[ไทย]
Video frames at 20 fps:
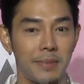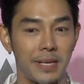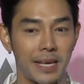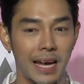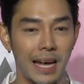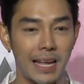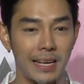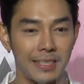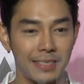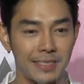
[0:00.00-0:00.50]
มี
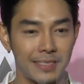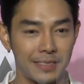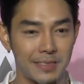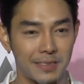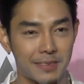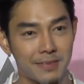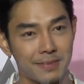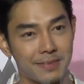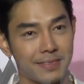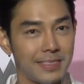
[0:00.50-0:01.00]
การ
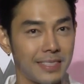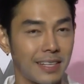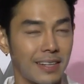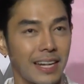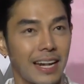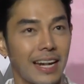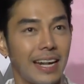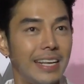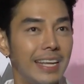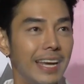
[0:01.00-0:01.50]
เขา
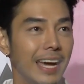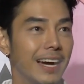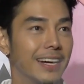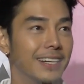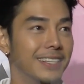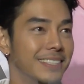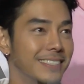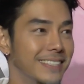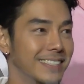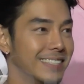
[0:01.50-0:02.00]
เรียกอะไรเดีย
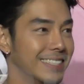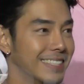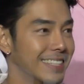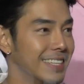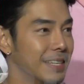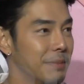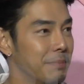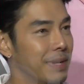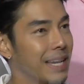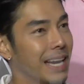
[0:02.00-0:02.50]

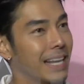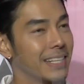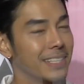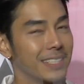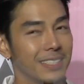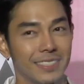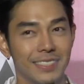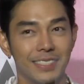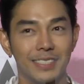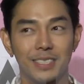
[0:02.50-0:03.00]
มีการ
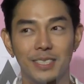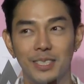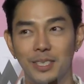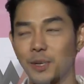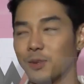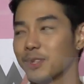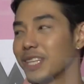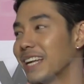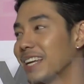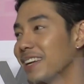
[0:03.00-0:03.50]

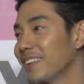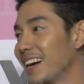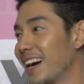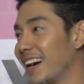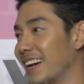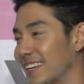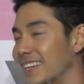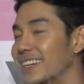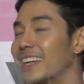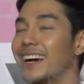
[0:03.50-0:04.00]
ตุกติกดีก
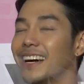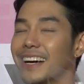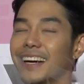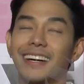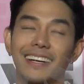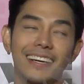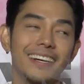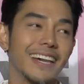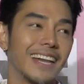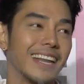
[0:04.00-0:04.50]
ว่า
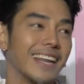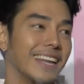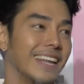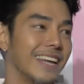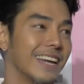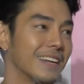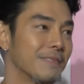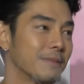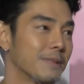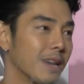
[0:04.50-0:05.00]
ฮะแค่นั้น
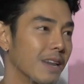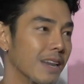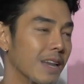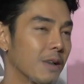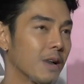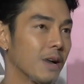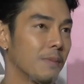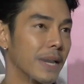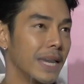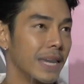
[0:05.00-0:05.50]
เองครับก็
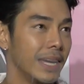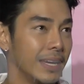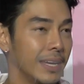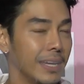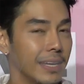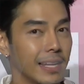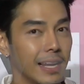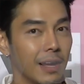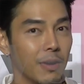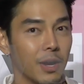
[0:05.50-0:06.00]
เราก็ไป
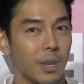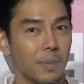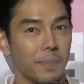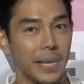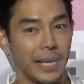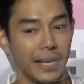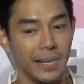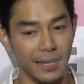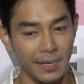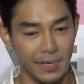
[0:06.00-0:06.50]
เราก็
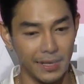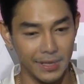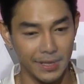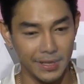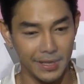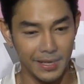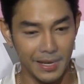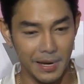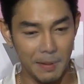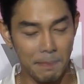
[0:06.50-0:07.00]
ไป
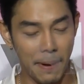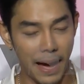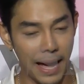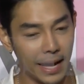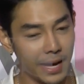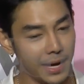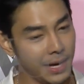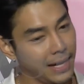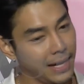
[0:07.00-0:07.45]
ไป